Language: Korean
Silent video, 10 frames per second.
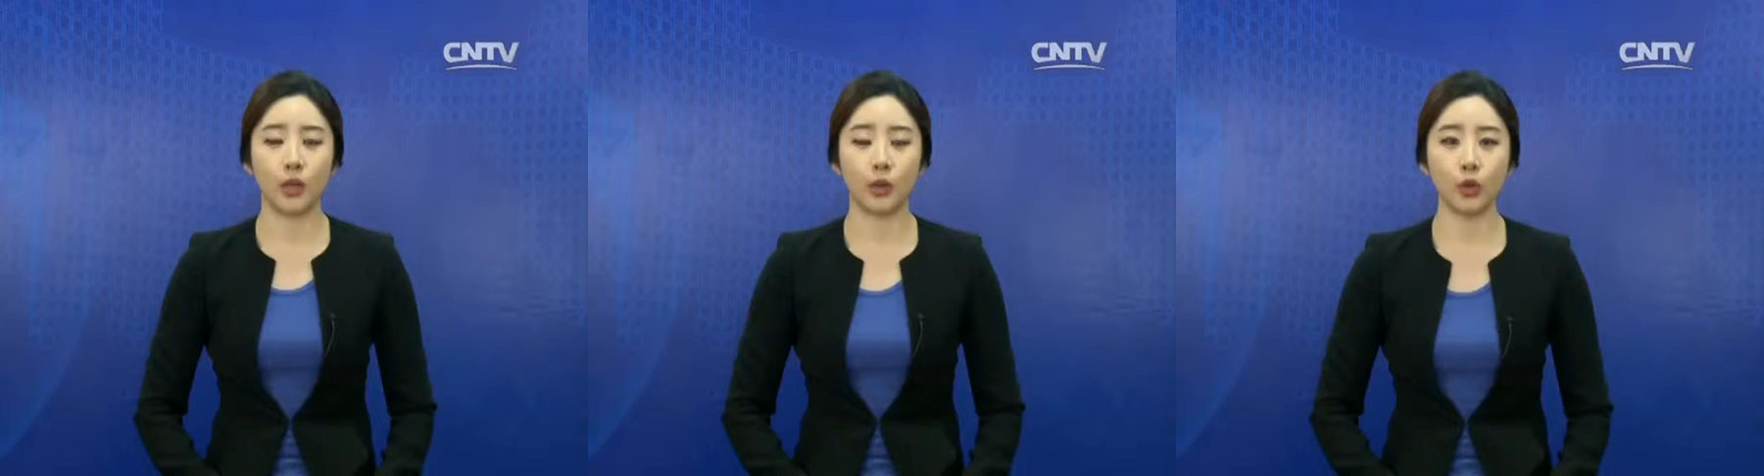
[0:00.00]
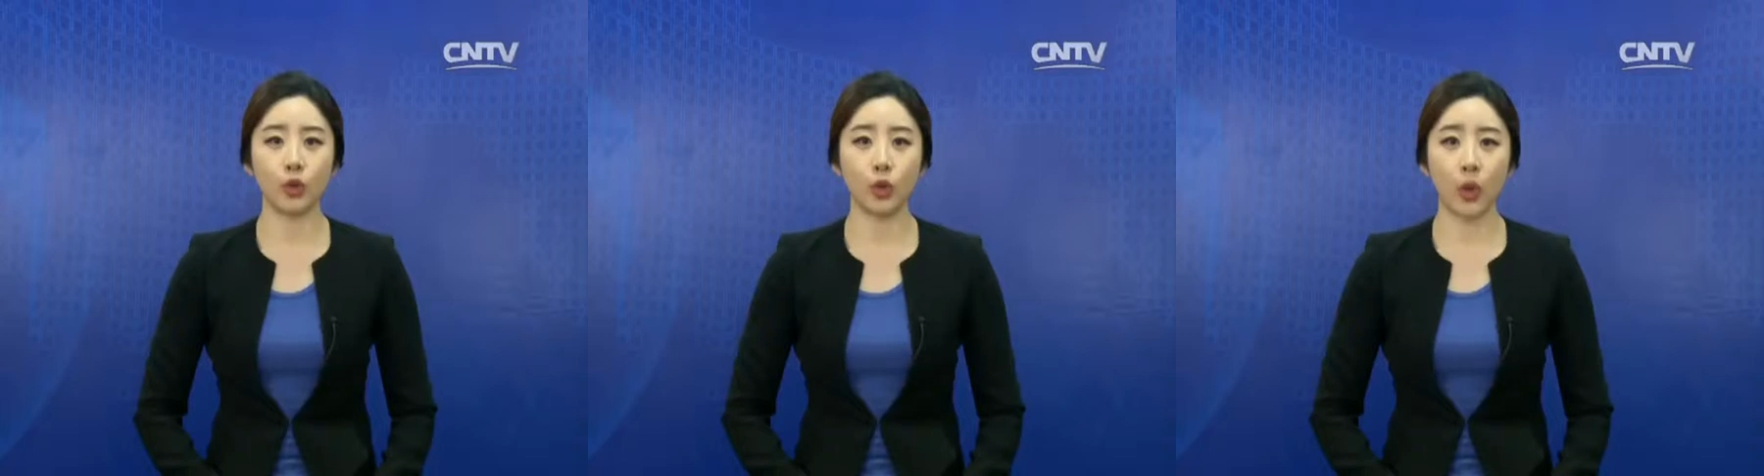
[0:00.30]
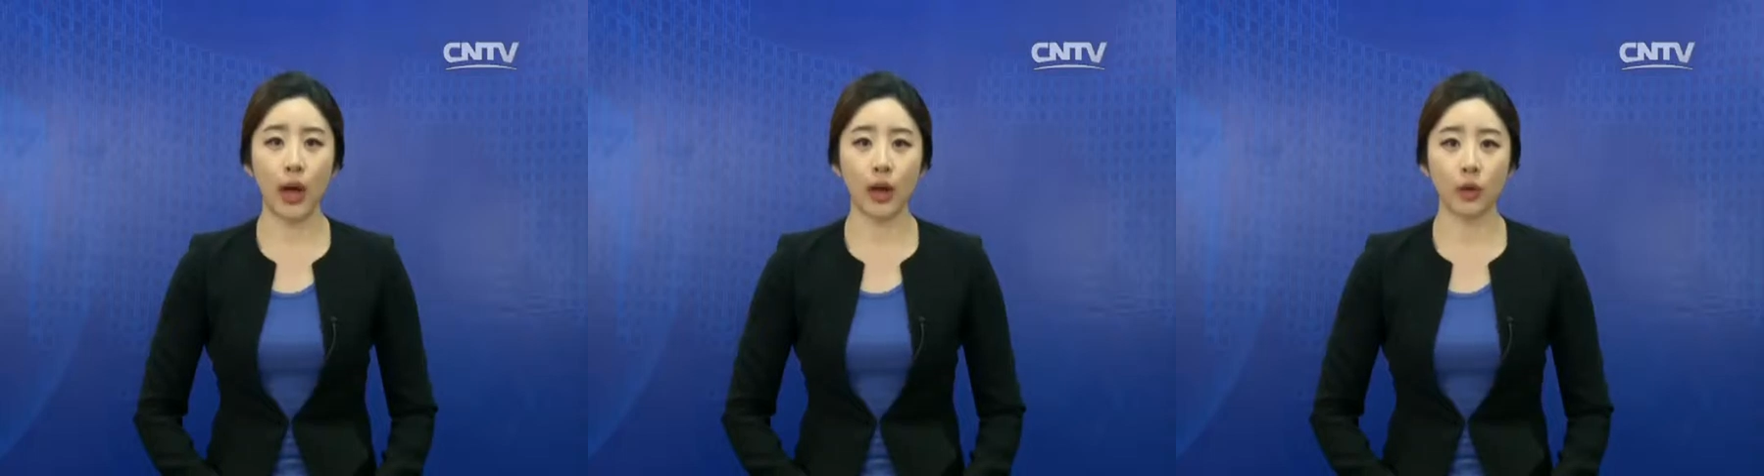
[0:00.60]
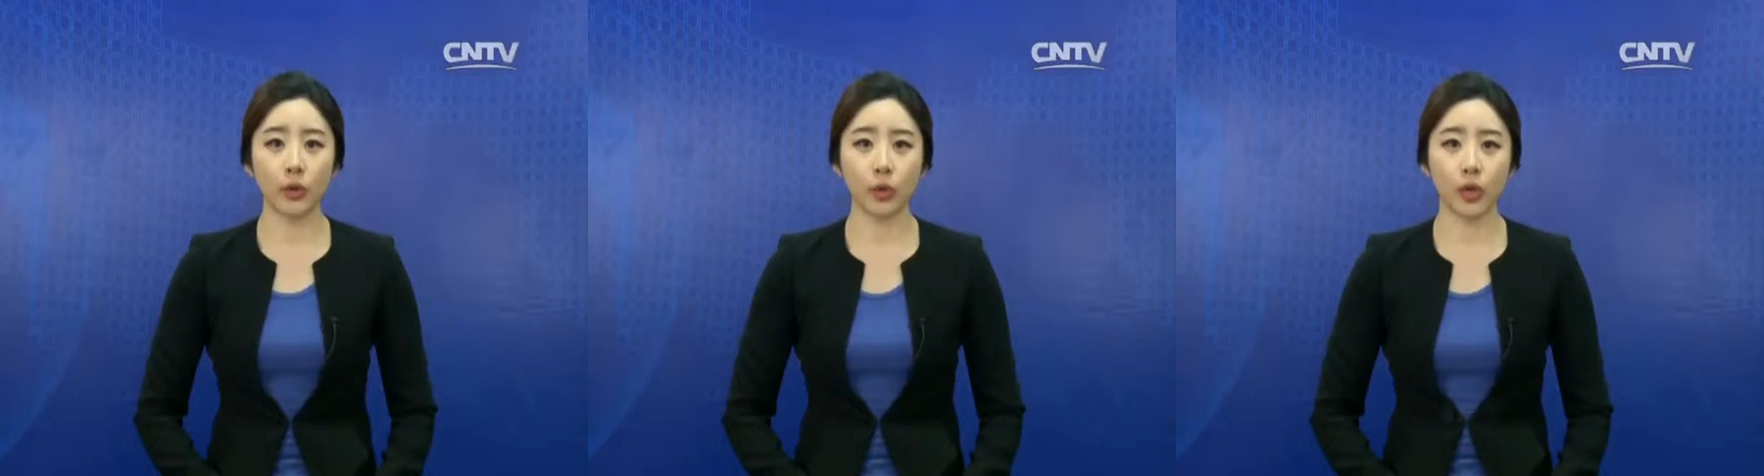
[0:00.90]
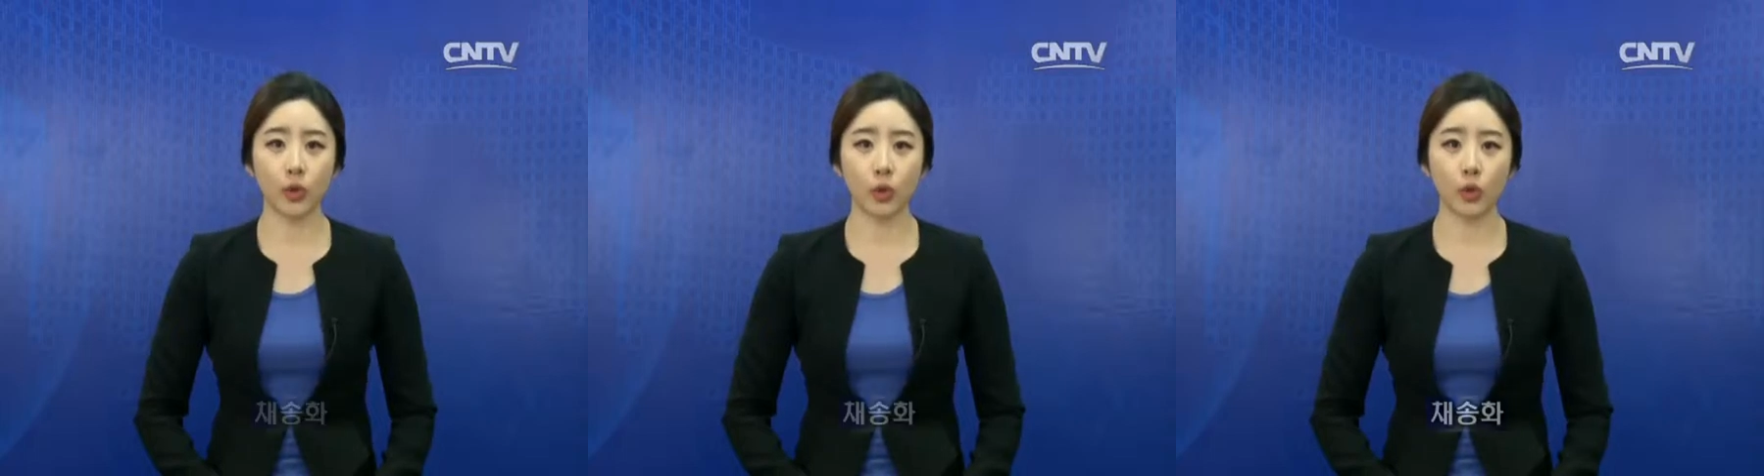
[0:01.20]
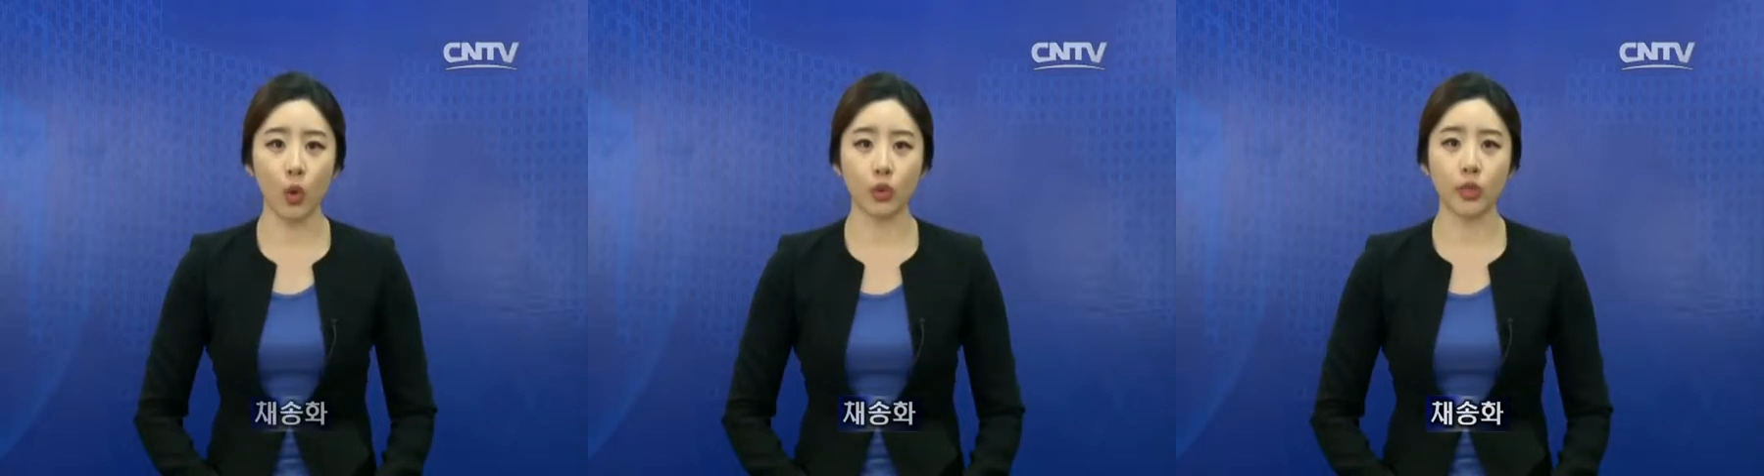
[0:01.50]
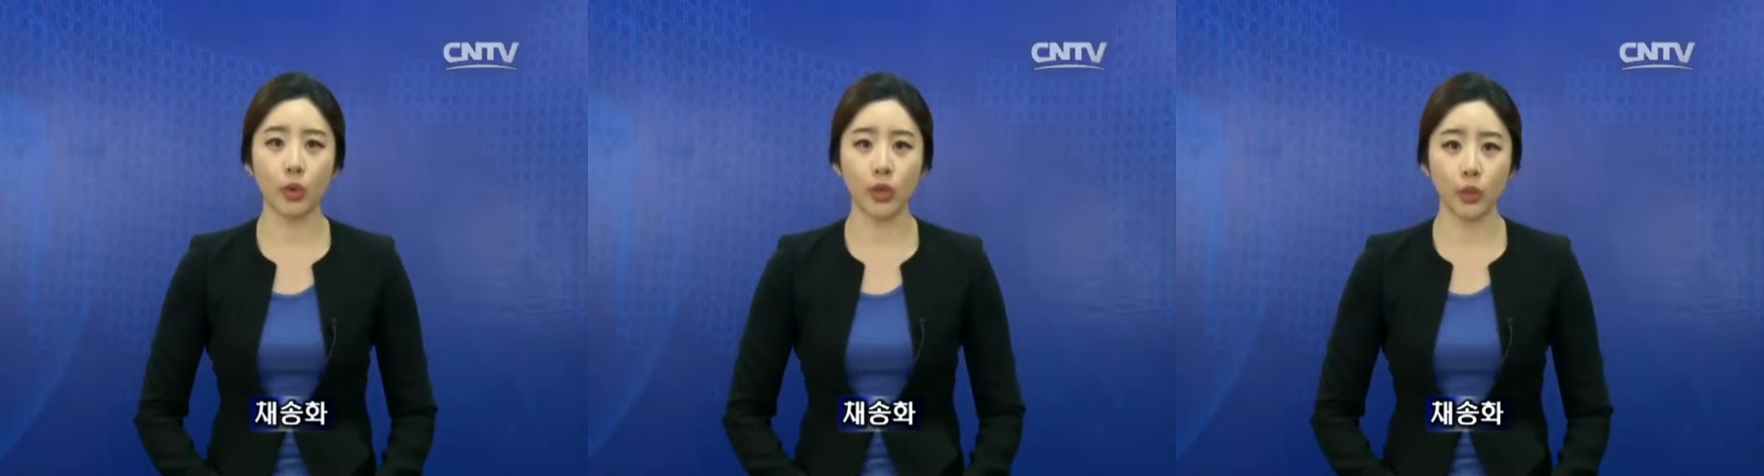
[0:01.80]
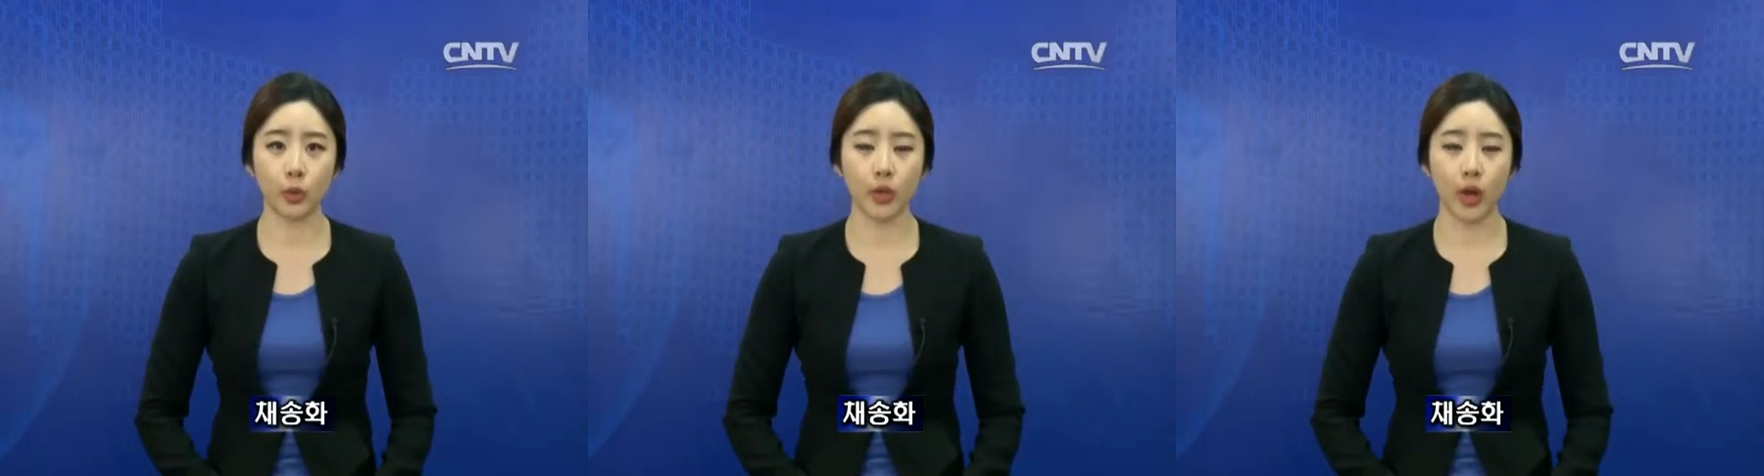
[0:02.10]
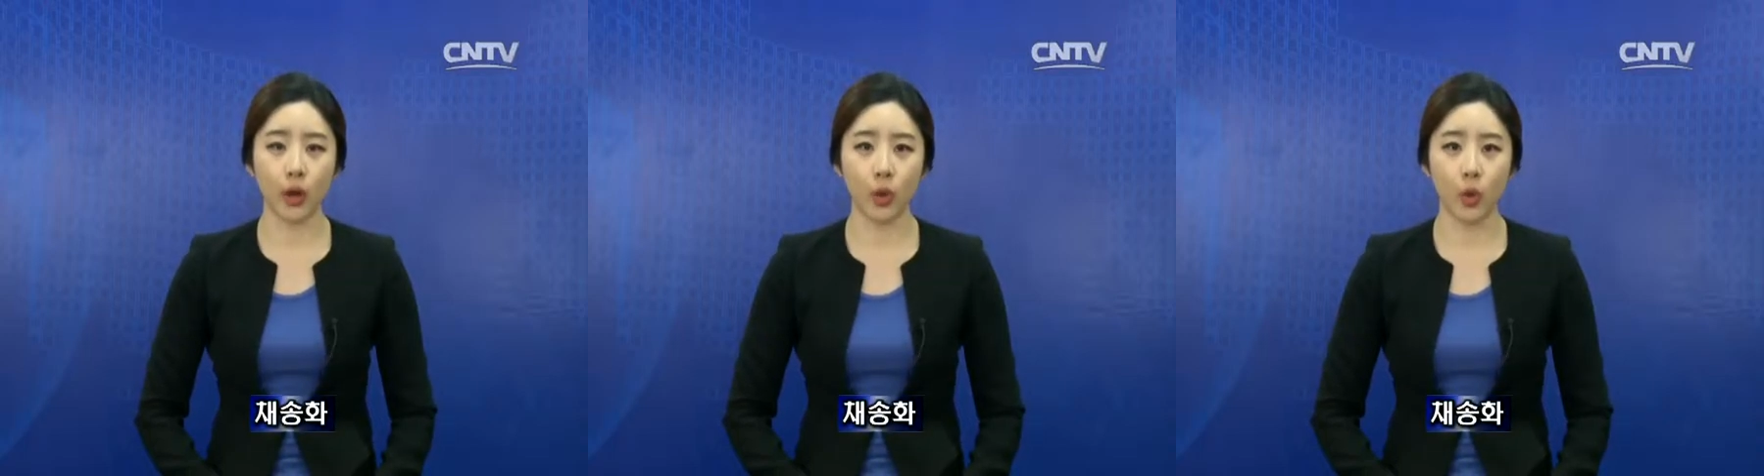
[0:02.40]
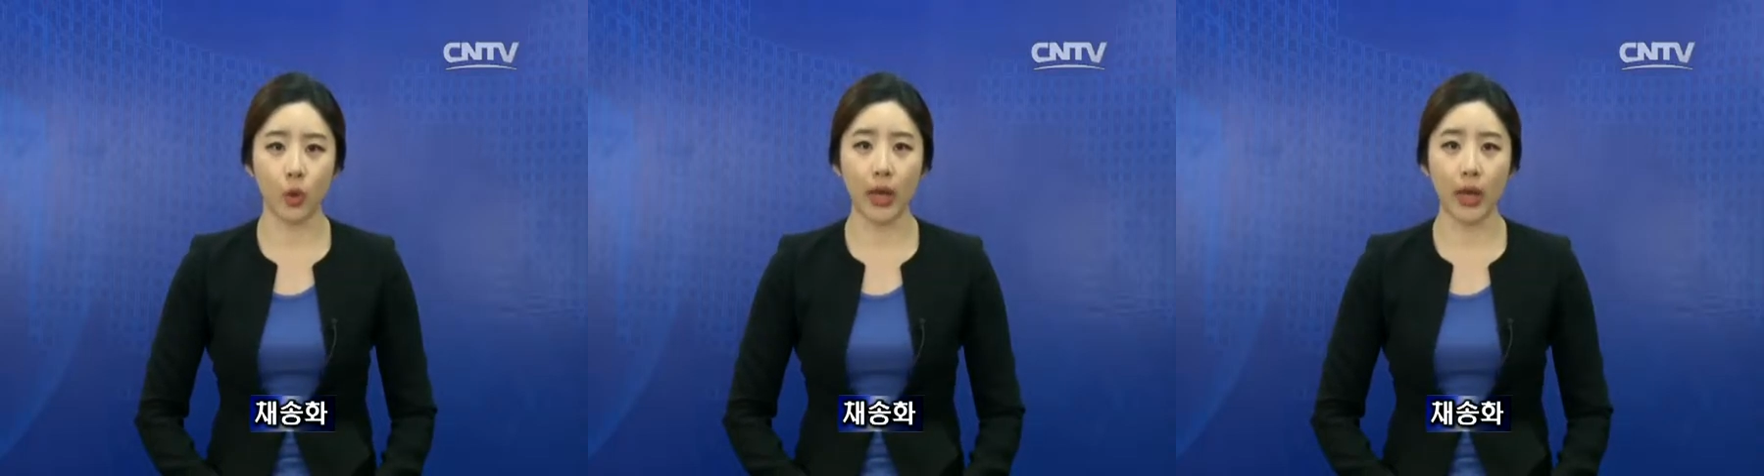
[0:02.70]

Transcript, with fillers: 중국 과학원과 중국 공정원이 주재하고